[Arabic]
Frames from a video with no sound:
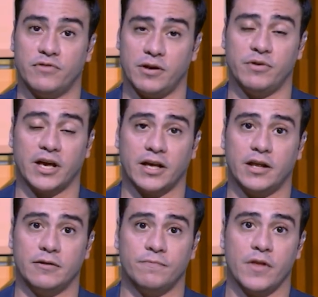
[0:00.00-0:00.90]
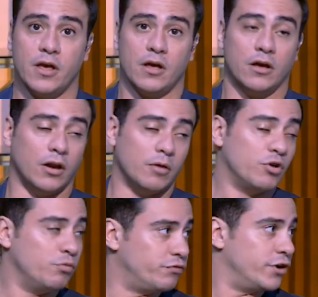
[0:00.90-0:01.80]
في ليبيا كان
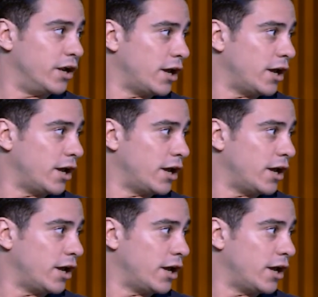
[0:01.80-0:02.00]
الامر مفجع